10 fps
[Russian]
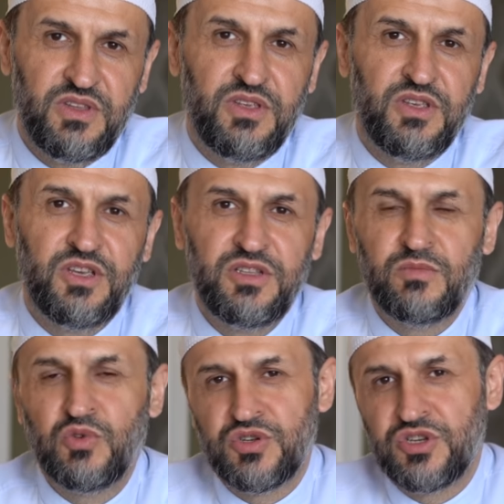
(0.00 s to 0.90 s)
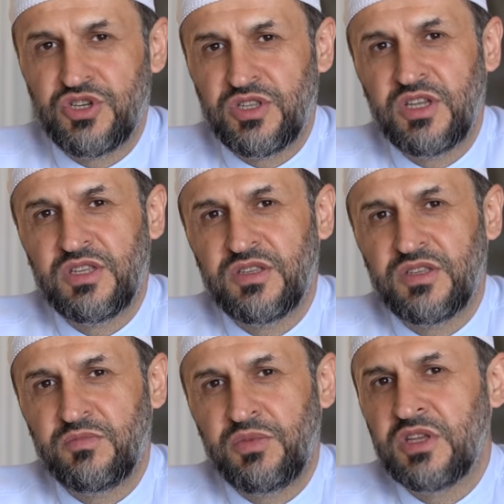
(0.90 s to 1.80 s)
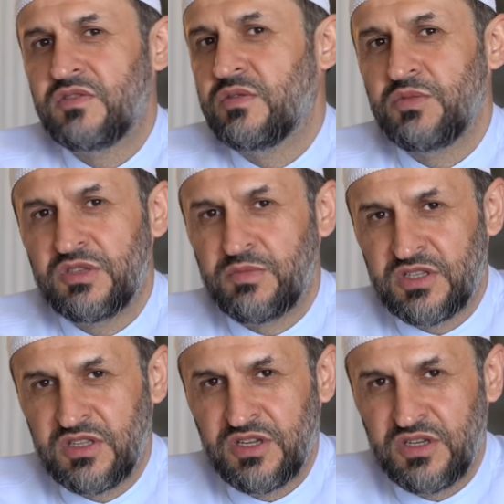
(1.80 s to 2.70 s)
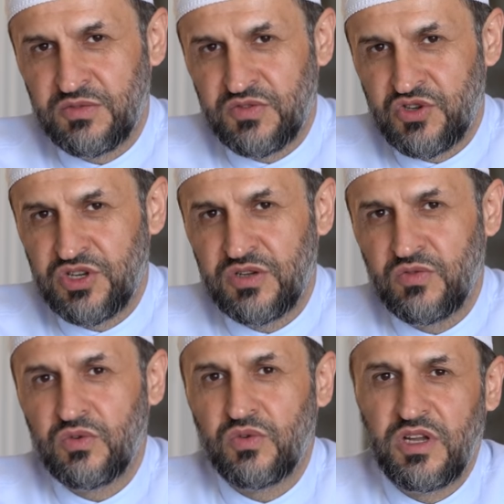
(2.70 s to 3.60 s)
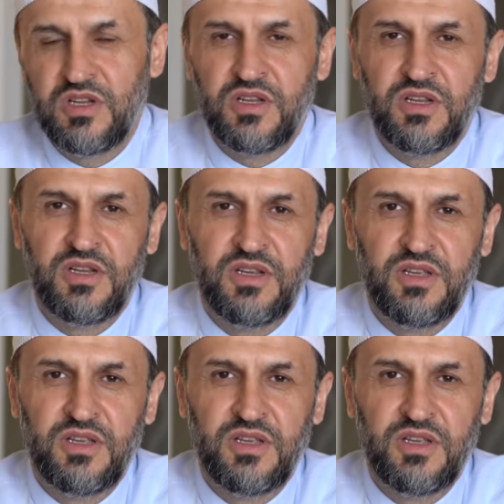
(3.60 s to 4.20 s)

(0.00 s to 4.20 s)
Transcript: И это можно считать первым неспосланием Священного Корана.